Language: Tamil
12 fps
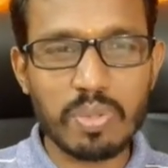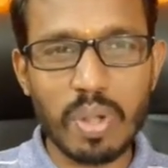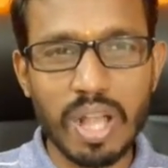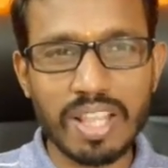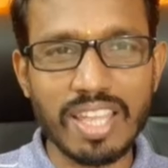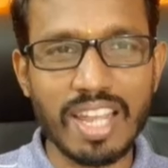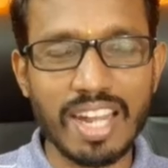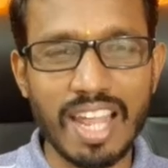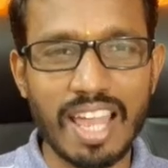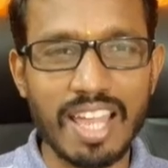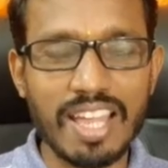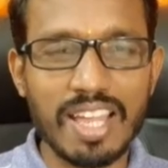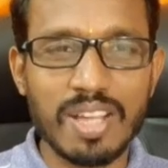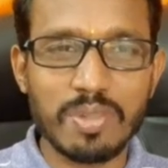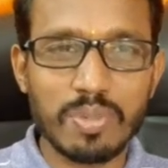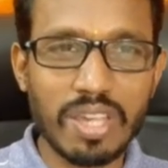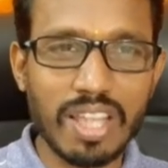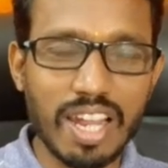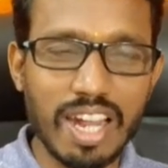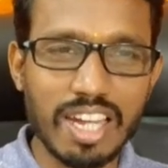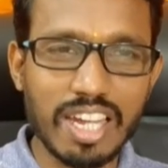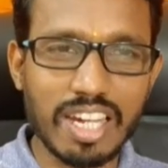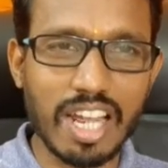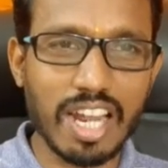ஸோ அது என்ன ஸோ
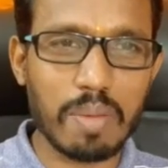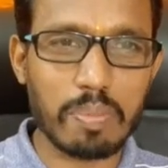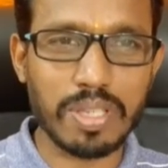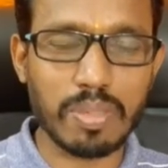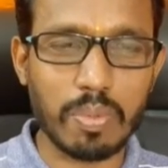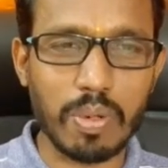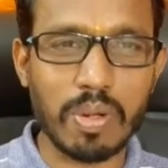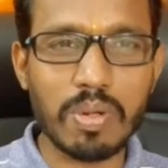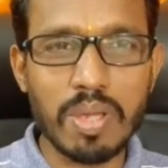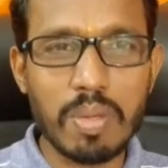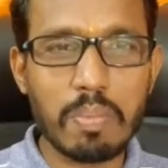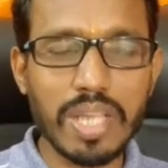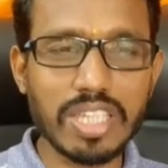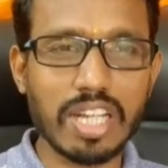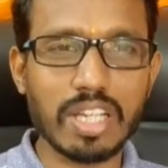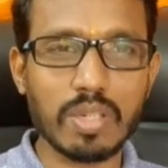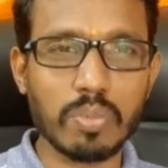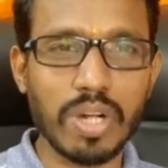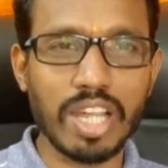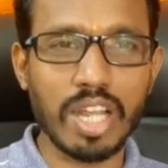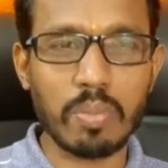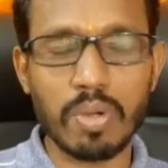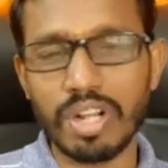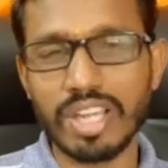இதெல்லாம் டீட்டெயிலாக பேச போகிறோம் பேசுகிறதுக்கு முன்னாடி
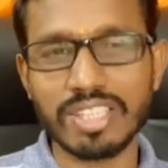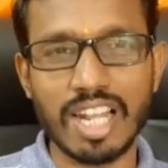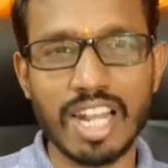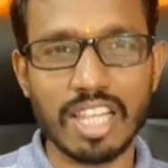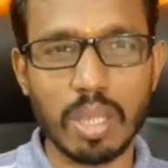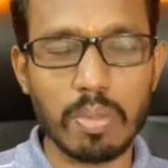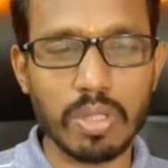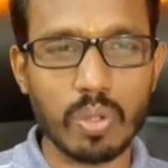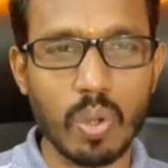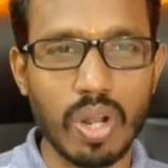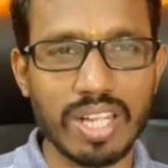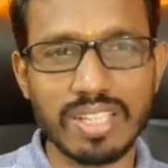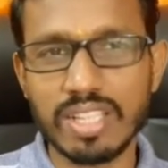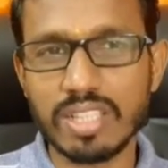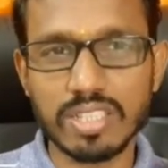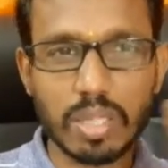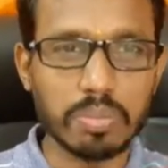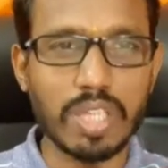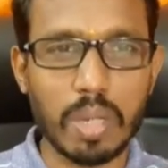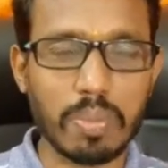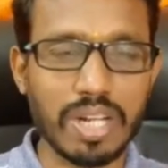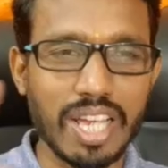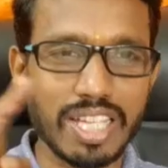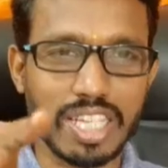நம்மளுடைய சேனல் தமிழ் தோழன் சப்ஸ்கிரைப்
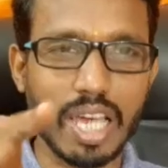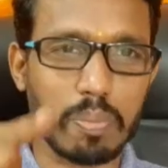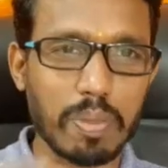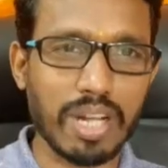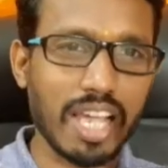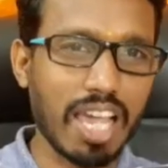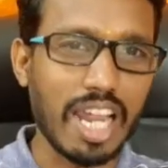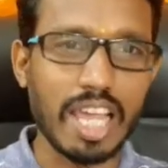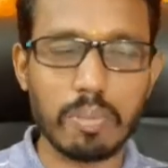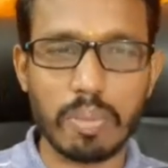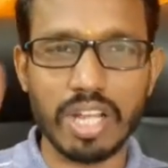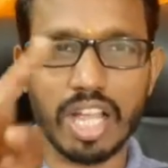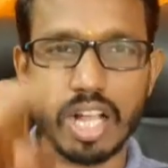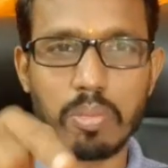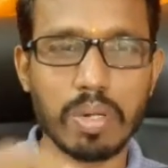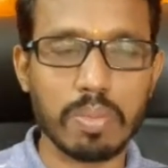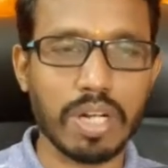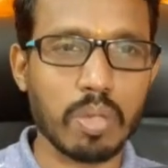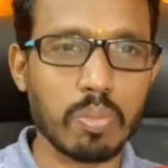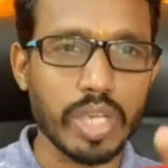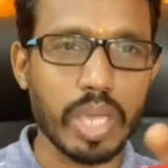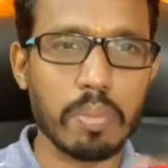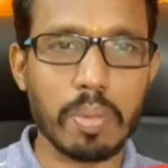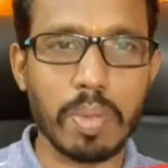பண்ணுங்கள் ஷேர் பண்ணுங்கள் லைக் பண்ணுங்கள் கமெண்ட் பண்ணுங்கள்
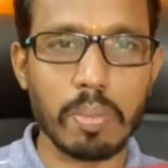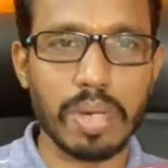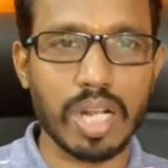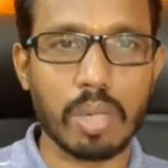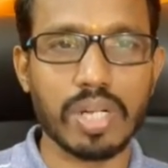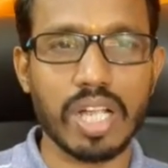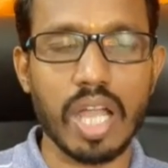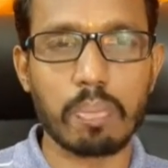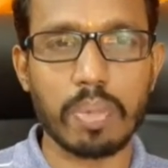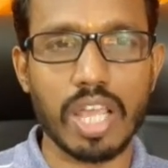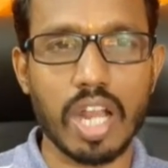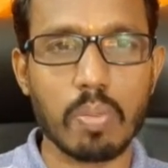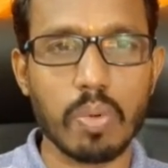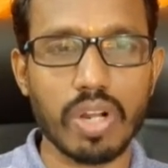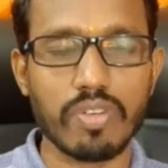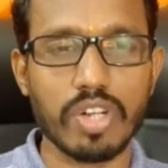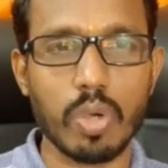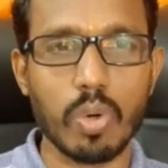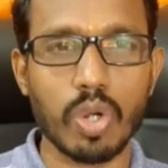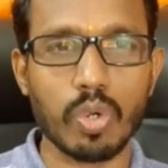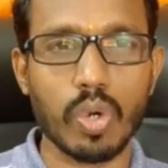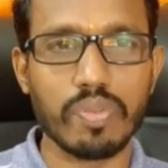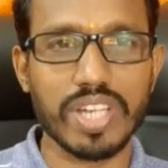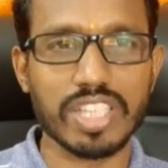முக்கியமாக பெல் பட்டன் அமுக்குங்க அப்போ தான் நான் போடுற வீடியோ
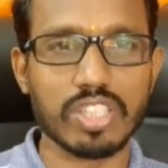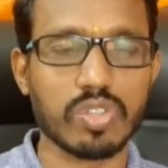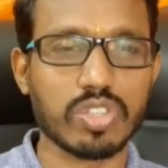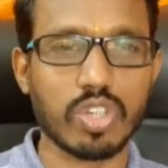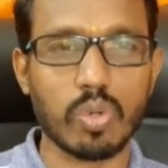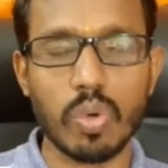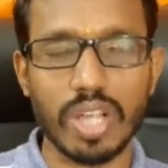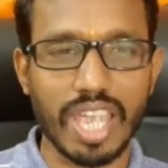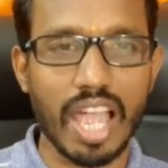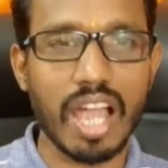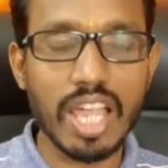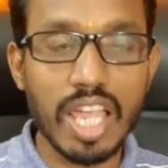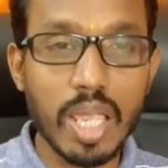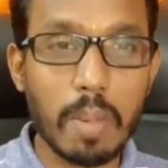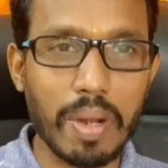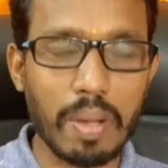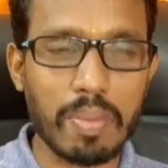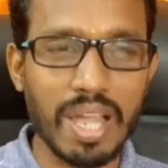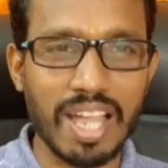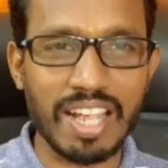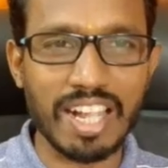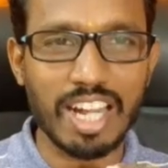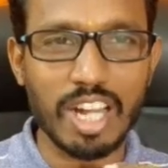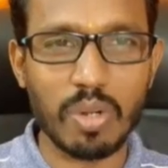உங்களுக்கு நோட்டிஃபிகேஷன் வந்து சார் ஓகேயா இப்போ நம்ம
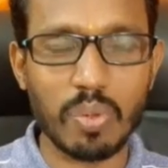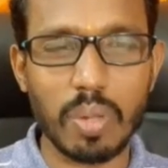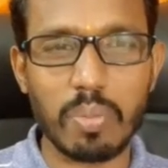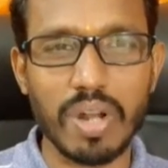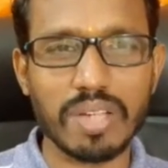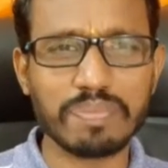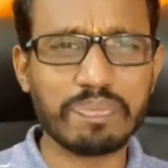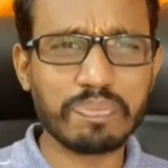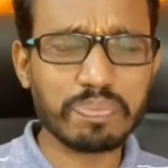கண்டென்ட்டுக்குள்ளே போகலாம்